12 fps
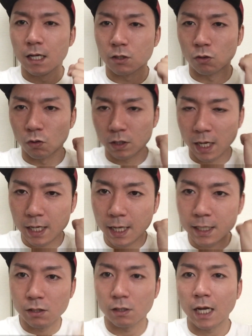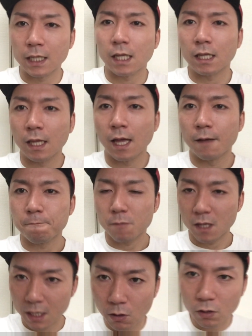その再開するにあたって
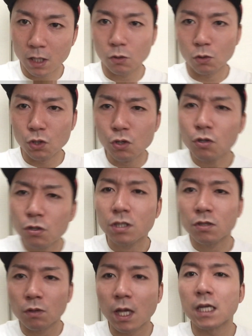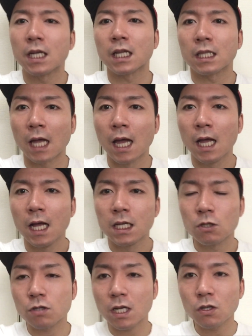いろんなそのニューグッズを手に入れたんで
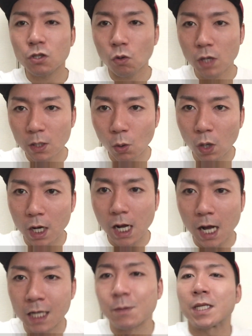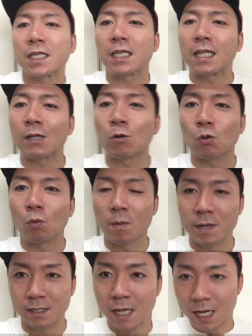そちらの紹介の方から始めさせていただこうと思い
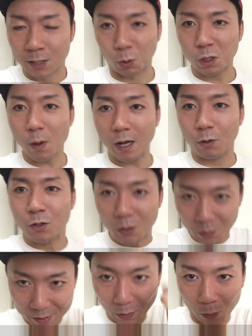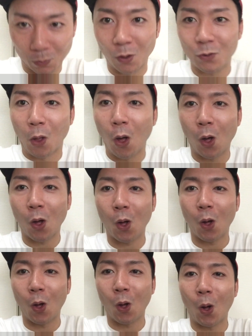ますそれではごゆるりとどうぞ
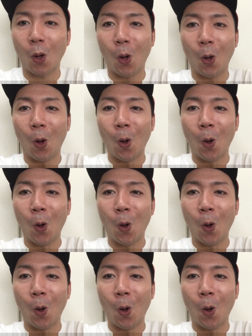は